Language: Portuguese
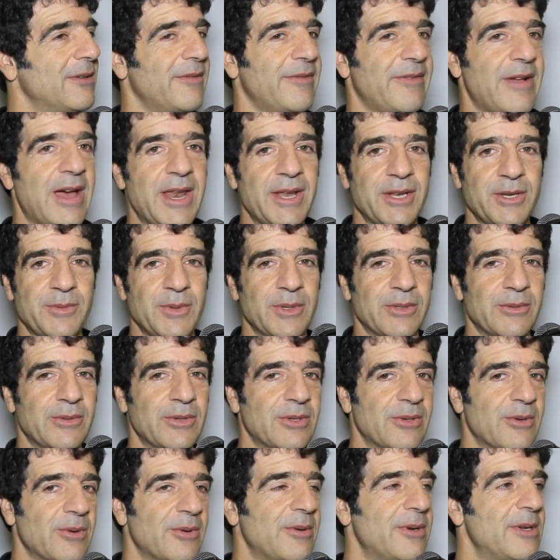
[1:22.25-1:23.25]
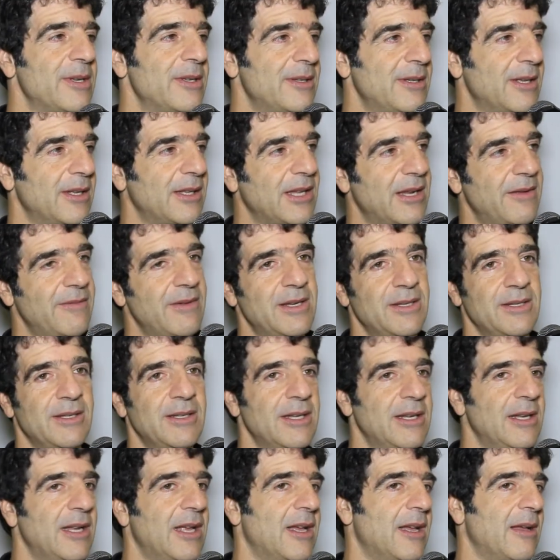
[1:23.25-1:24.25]
várias pessoas que eu conheci através
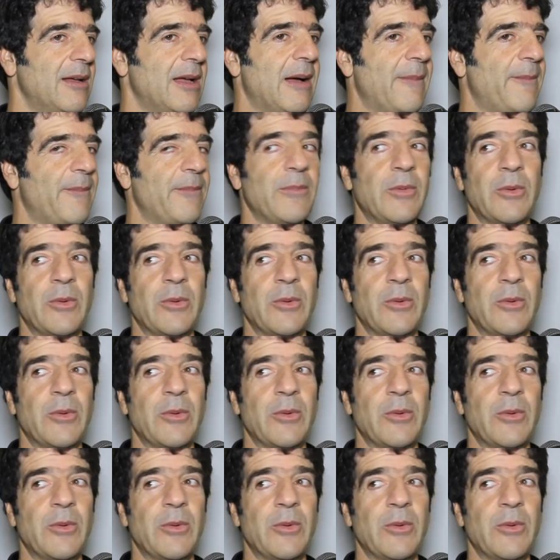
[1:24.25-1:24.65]
dele, a, a,